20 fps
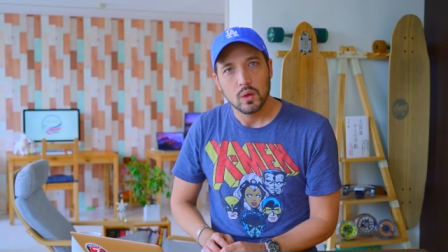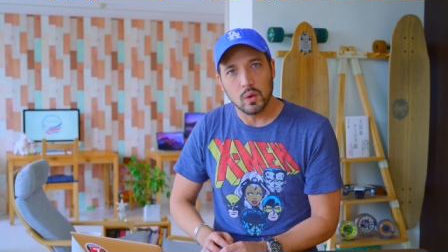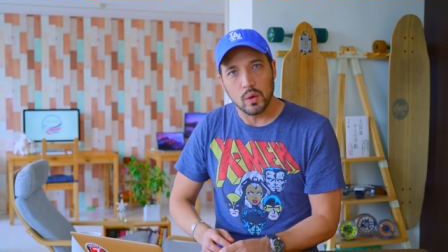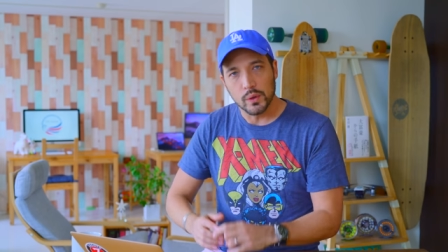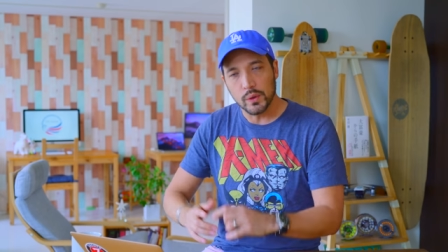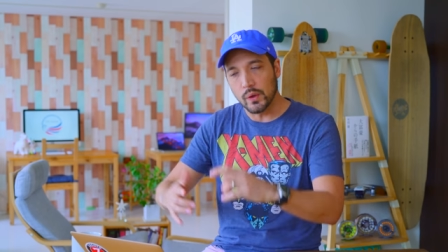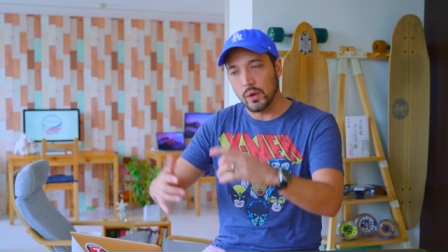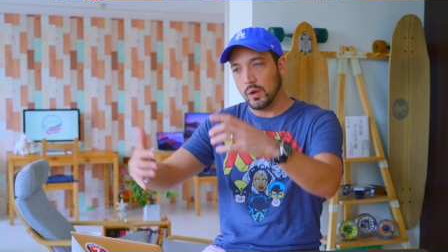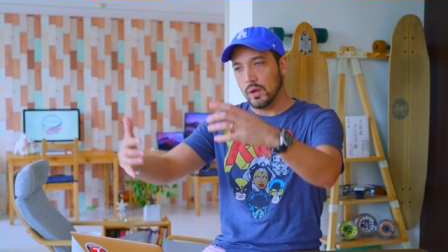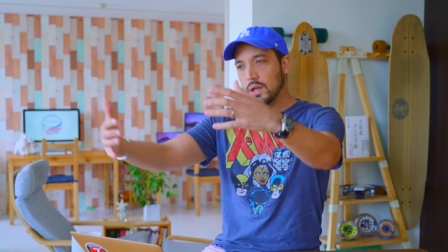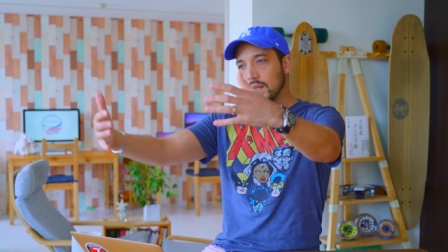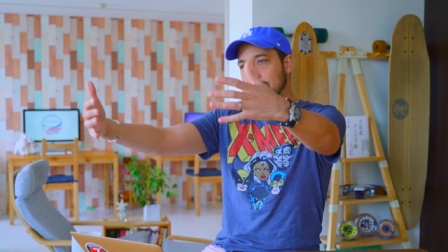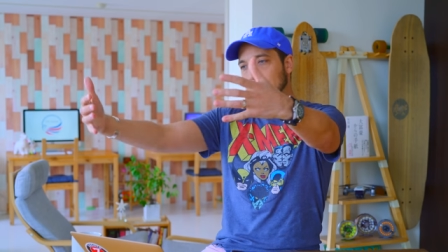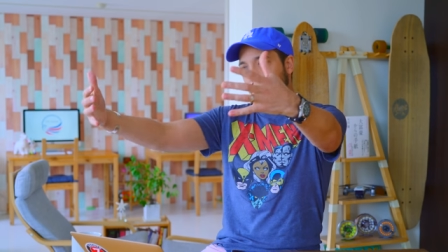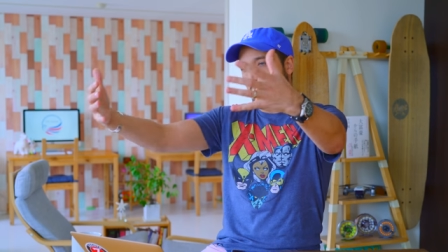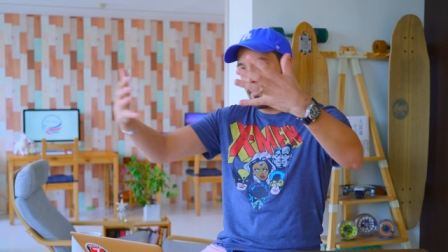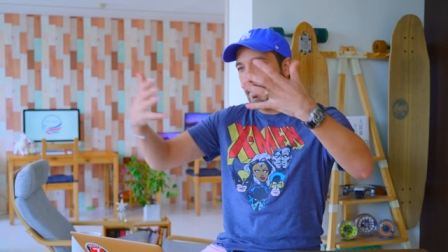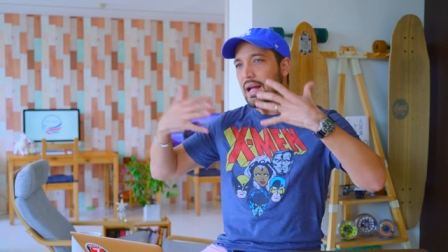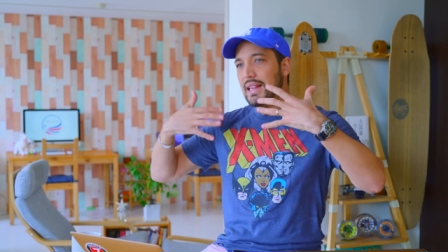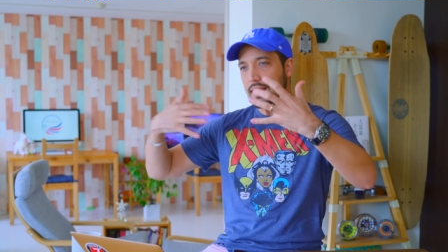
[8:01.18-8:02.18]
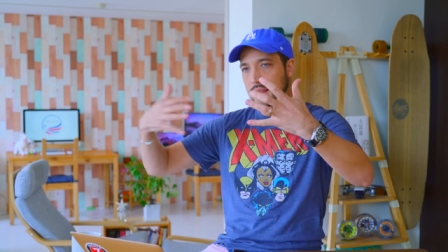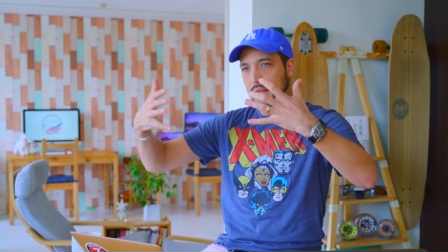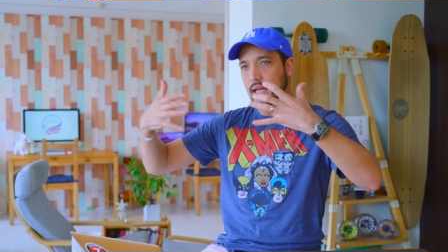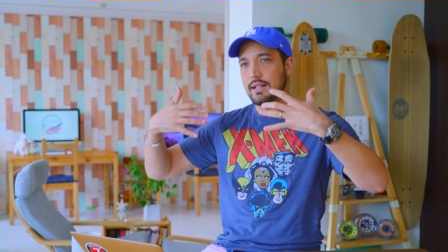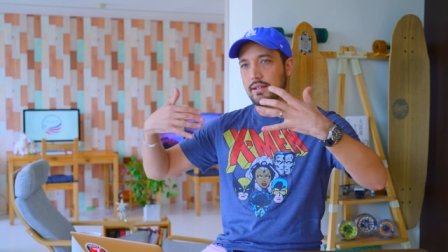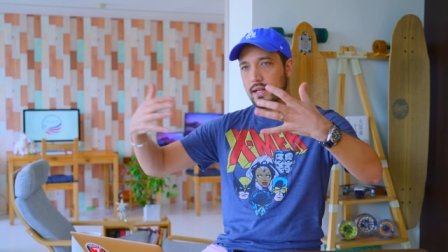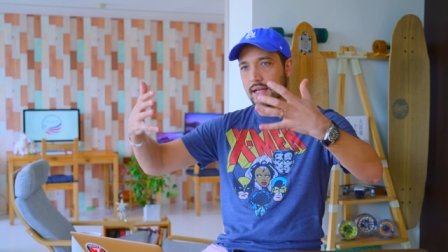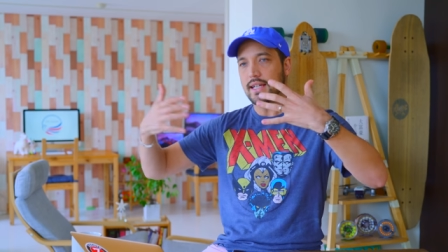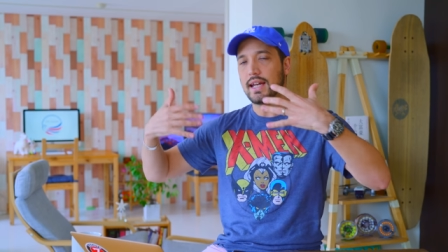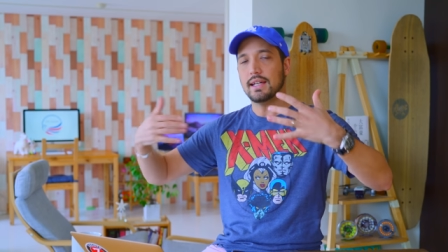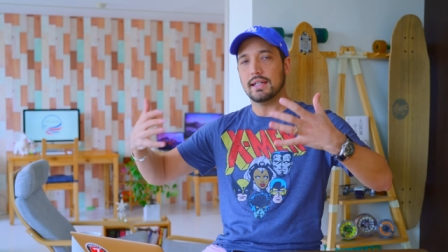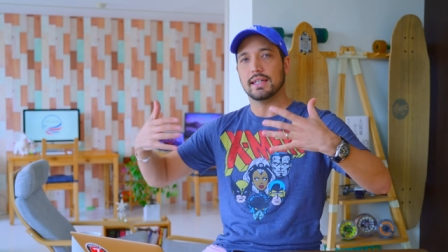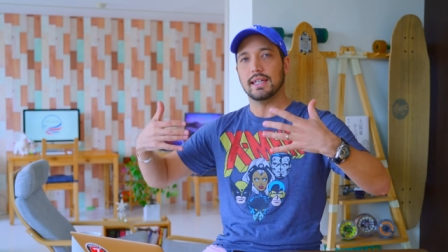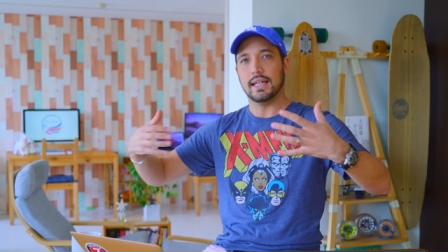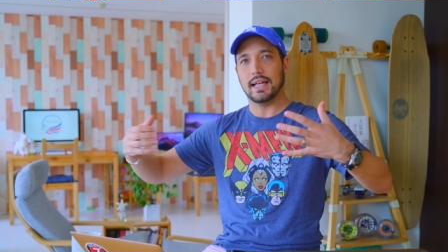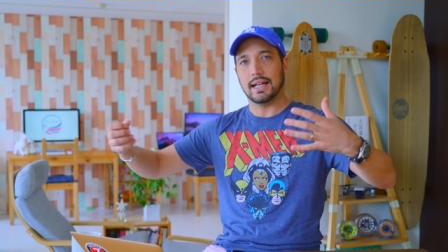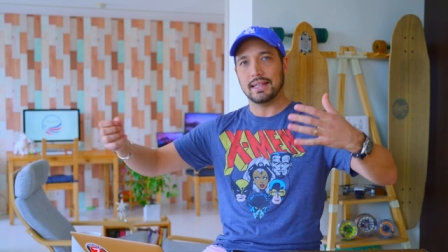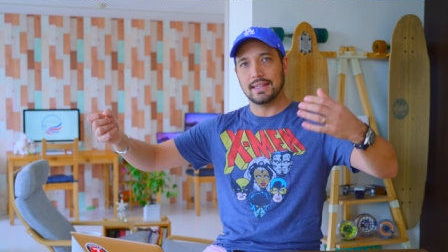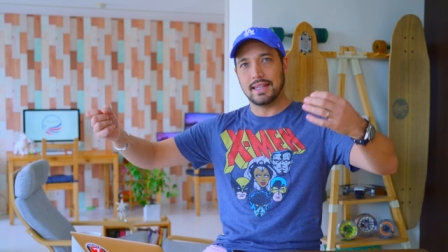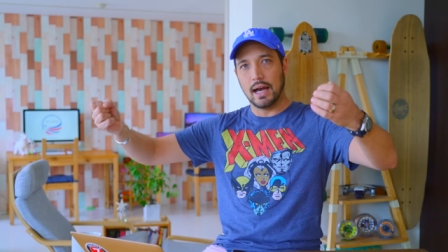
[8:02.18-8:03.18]
この溜まってる
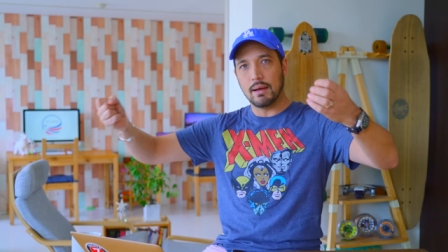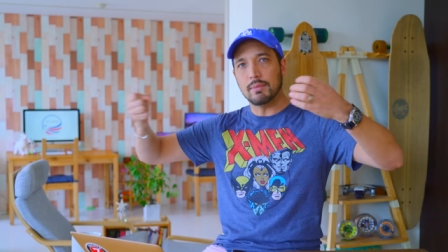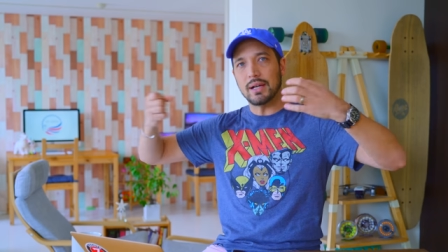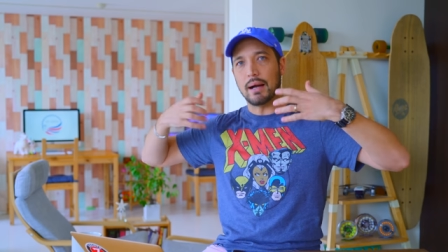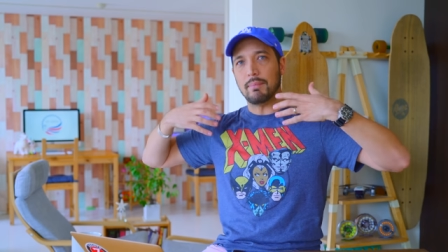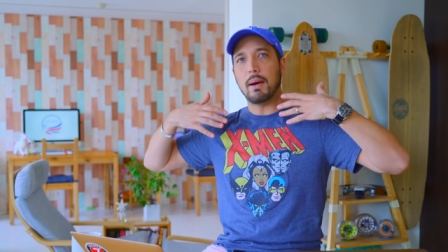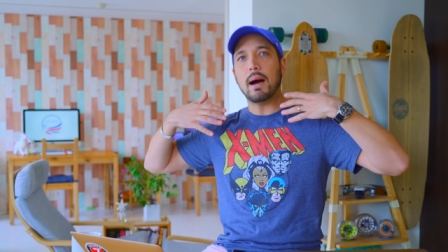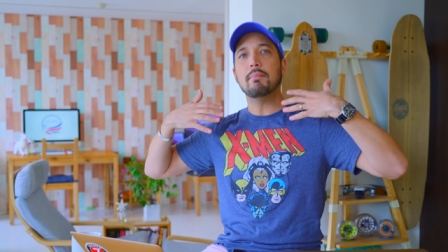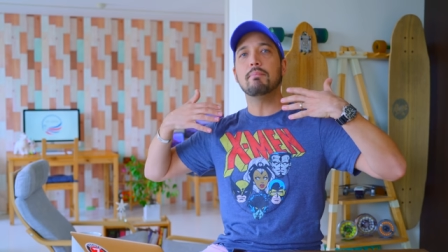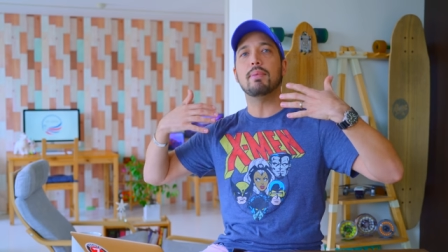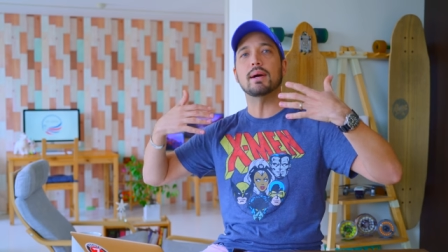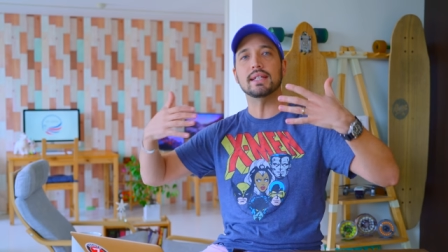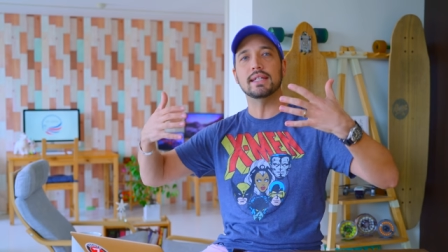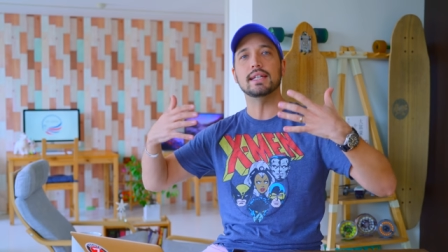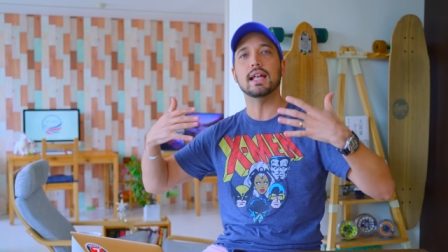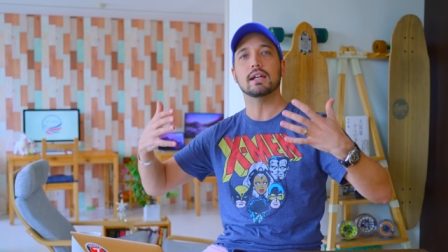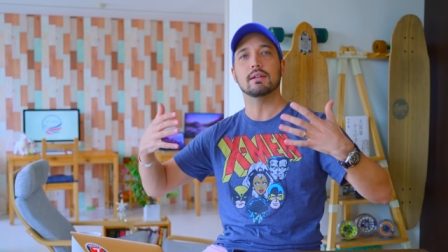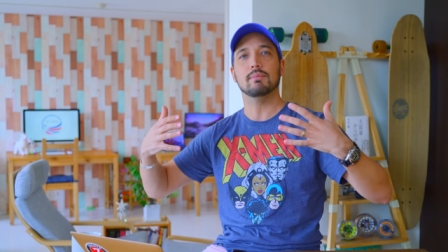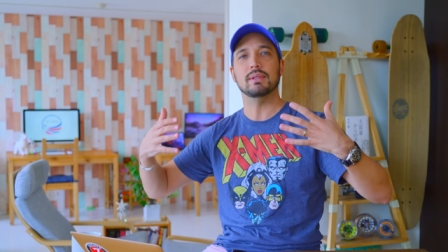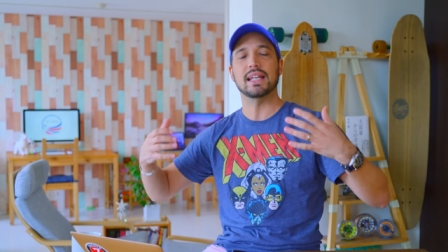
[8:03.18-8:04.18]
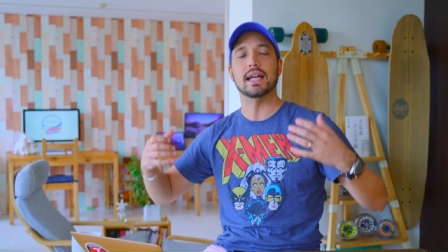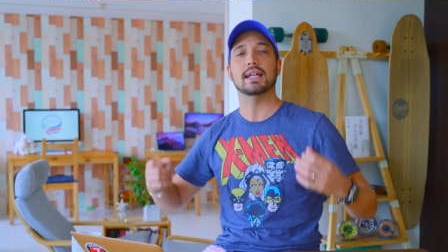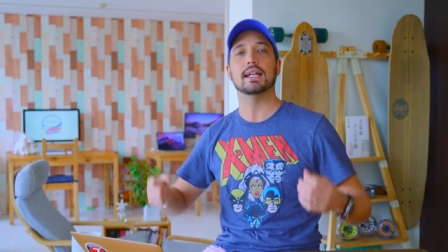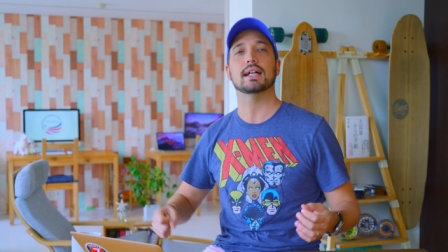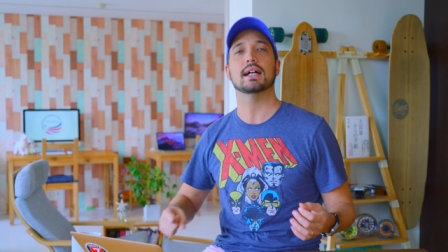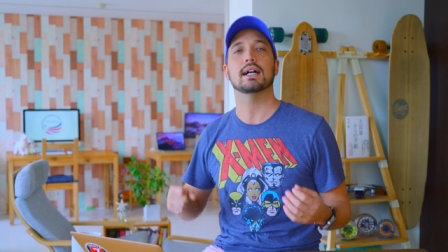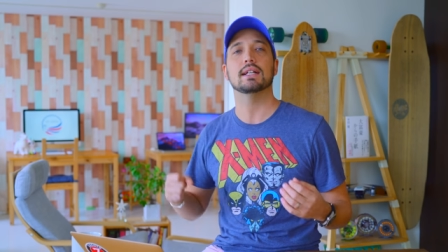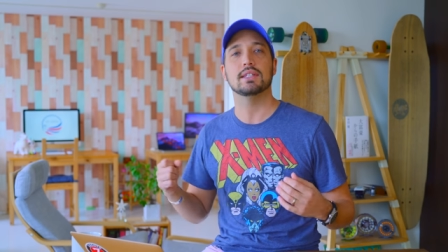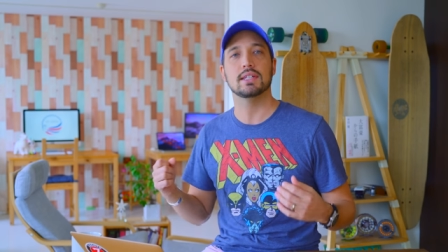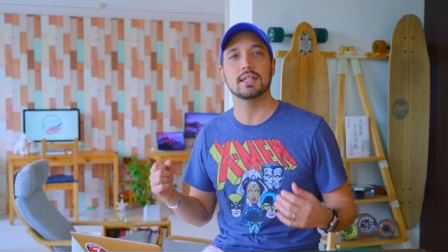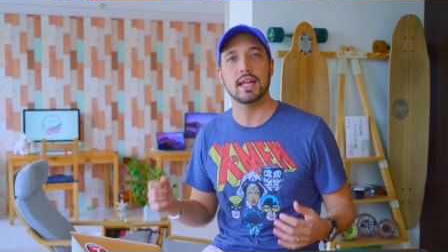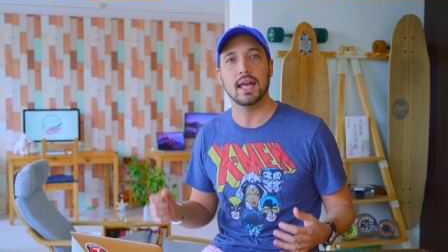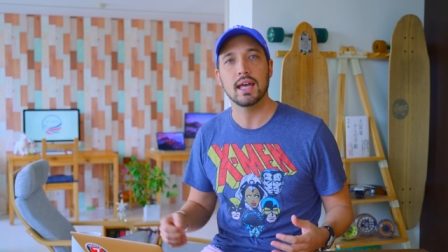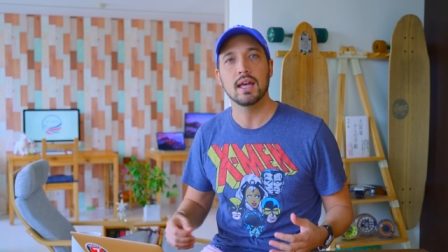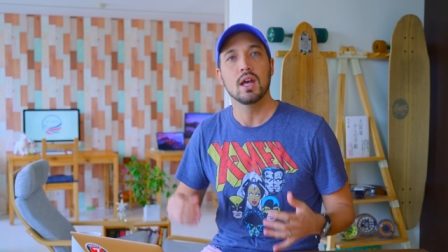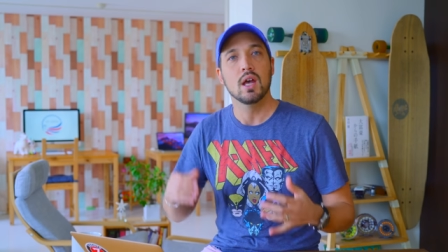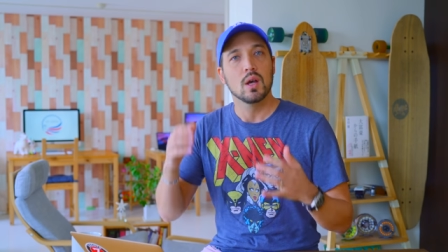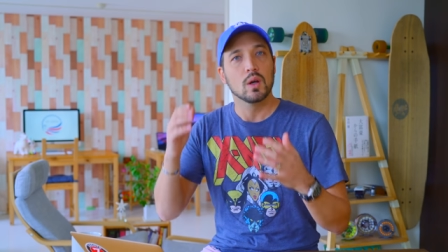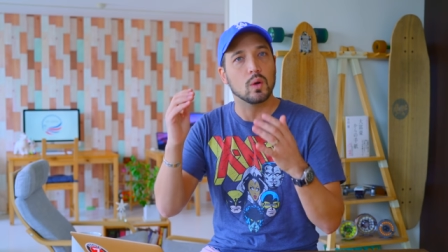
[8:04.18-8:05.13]
エネルギーが、ダムがパンパンになるみたいな感じで、